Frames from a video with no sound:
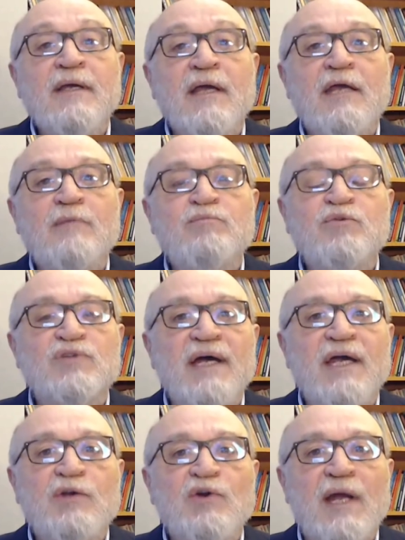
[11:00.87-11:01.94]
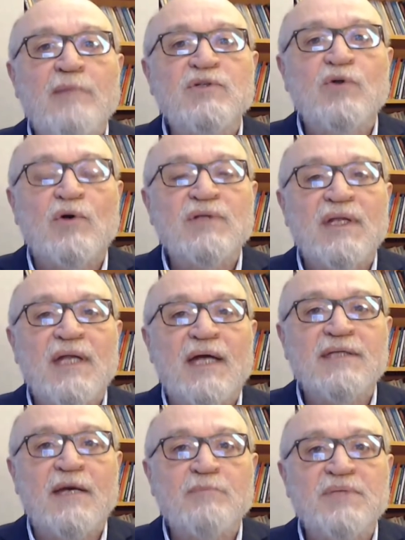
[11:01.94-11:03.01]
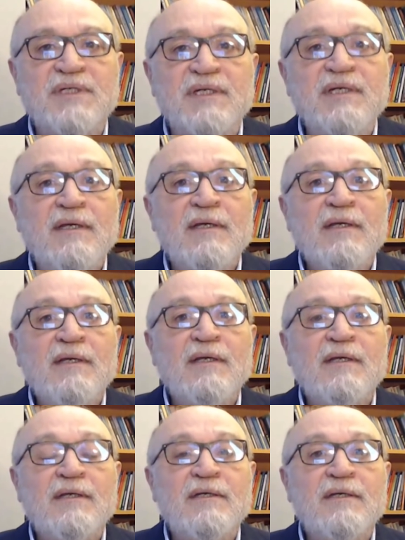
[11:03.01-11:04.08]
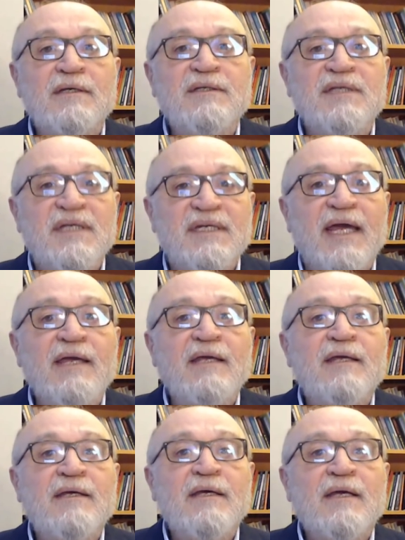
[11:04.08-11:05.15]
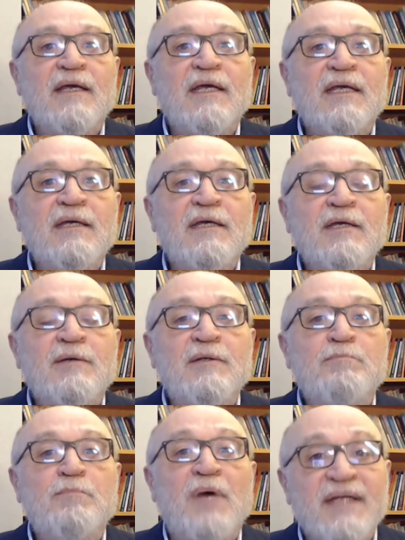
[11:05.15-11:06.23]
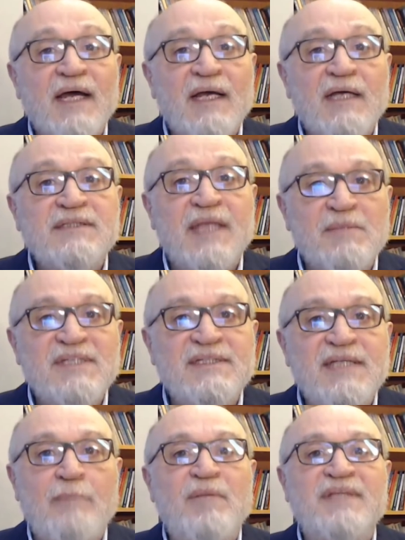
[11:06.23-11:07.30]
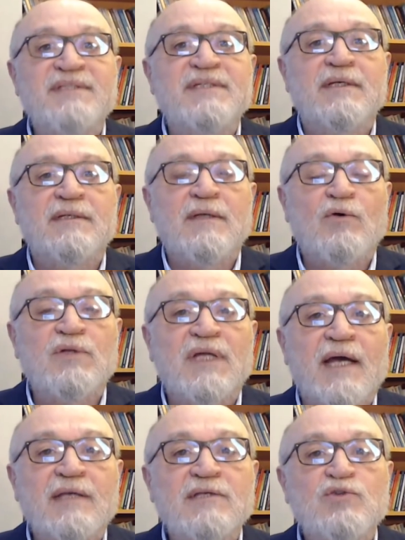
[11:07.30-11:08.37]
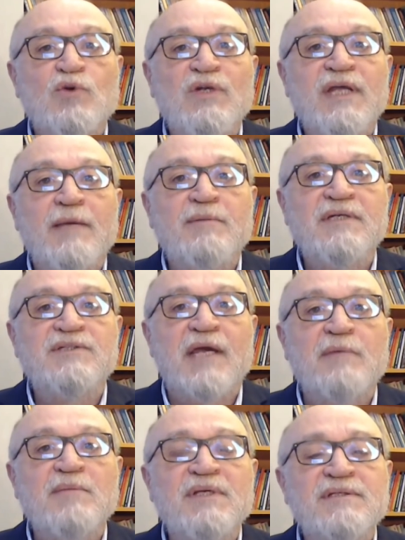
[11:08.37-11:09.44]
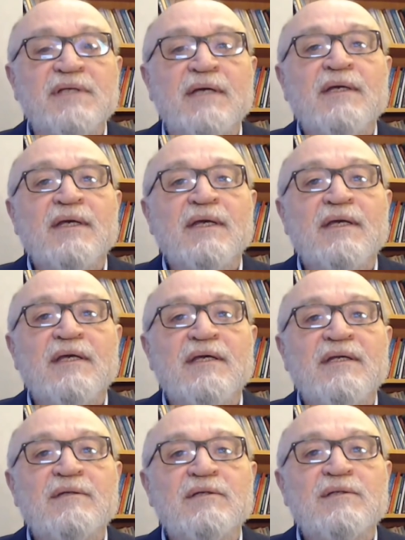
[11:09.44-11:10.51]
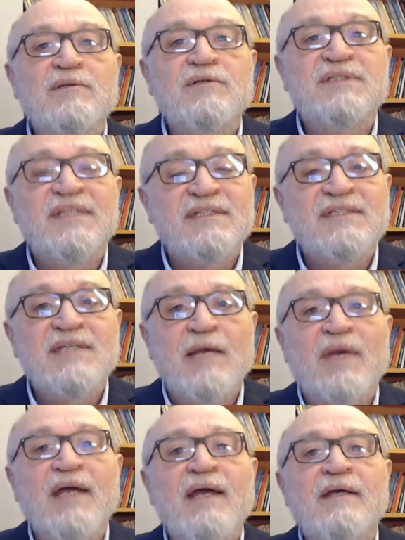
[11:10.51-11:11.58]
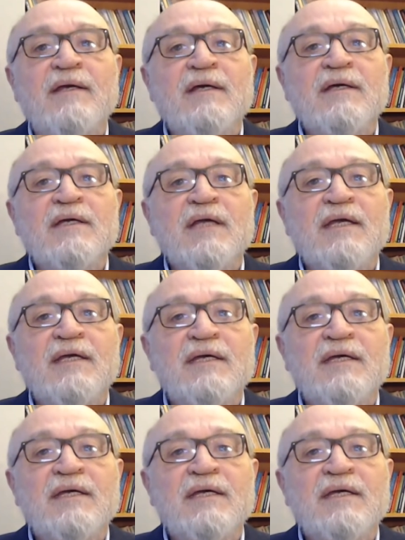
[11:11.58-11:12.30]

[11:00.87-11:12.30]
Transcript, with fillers: E, burada en önemli noktalardan biri e, yine e, para temizlenmesi olarak söyleyebileceğimiz e, sisteme e,